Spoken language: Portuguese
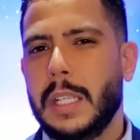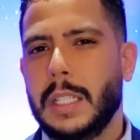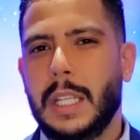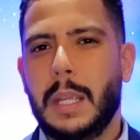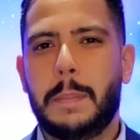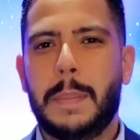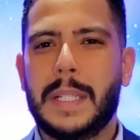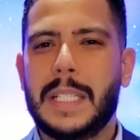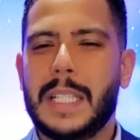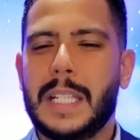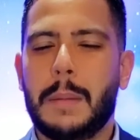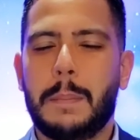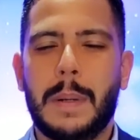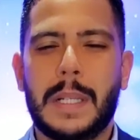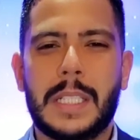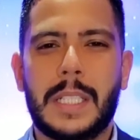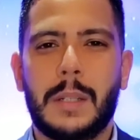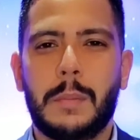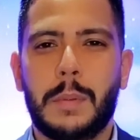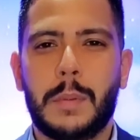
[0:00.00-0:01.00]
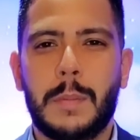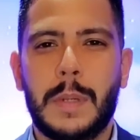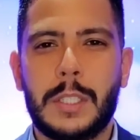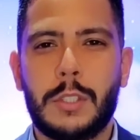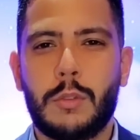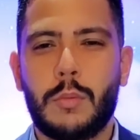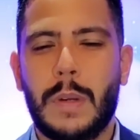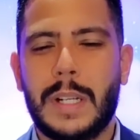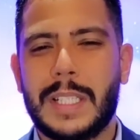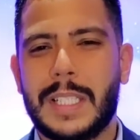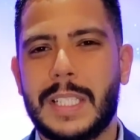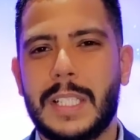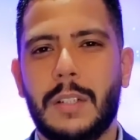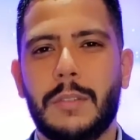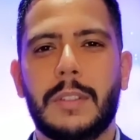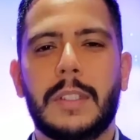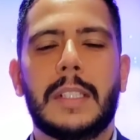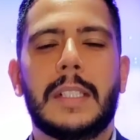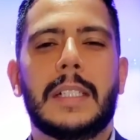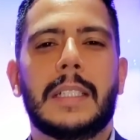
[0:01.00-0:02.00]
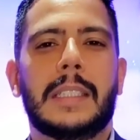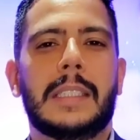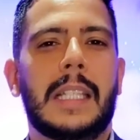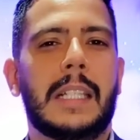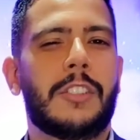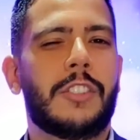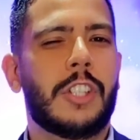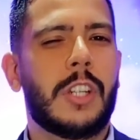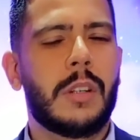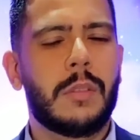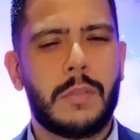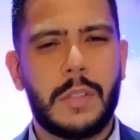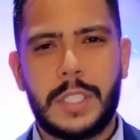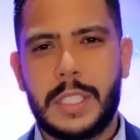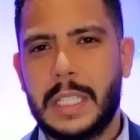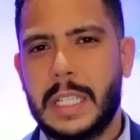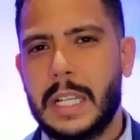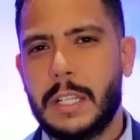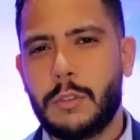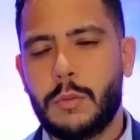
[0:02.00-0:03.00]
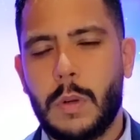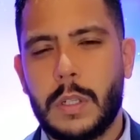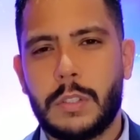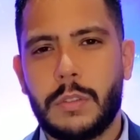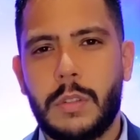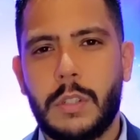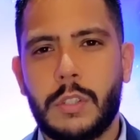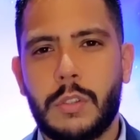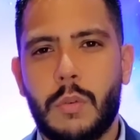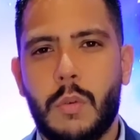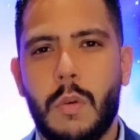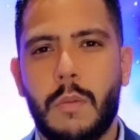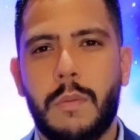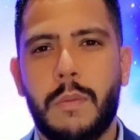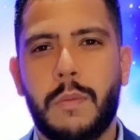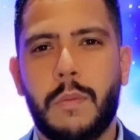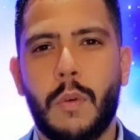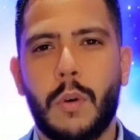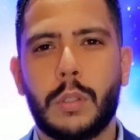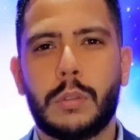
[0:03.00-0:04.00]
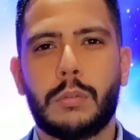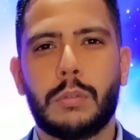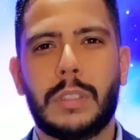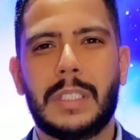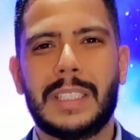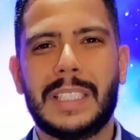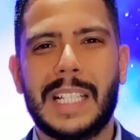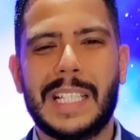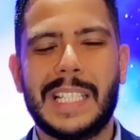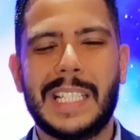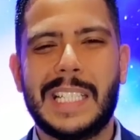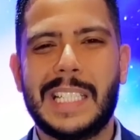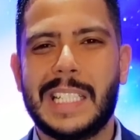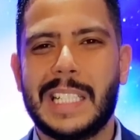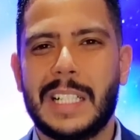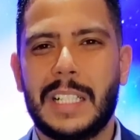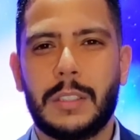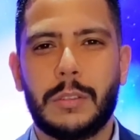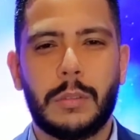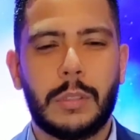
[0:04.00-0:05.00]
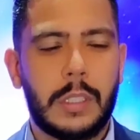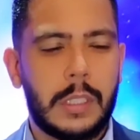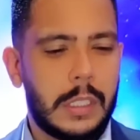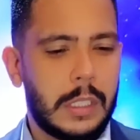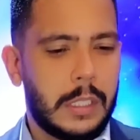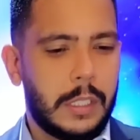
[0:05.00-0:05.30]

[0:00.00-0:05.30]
De repente você está passando por uma situação que está tirando você da tua zona de conforto, que está te tirando